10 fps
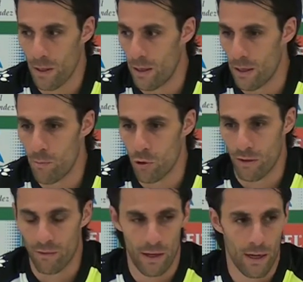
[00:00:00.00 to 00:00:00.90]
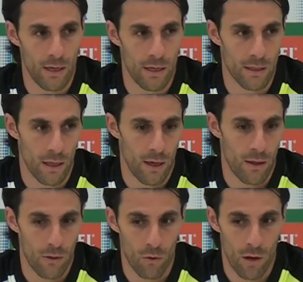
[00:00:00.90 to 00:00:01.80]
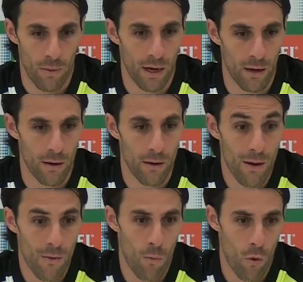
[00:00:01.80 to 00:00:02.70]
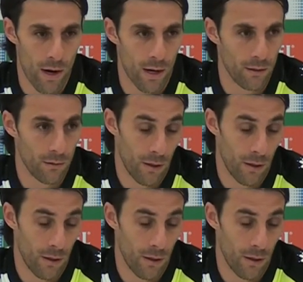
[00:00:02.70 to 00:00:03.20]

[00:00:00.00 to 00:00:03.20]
el equipo se entrega y está dando una imagen buena.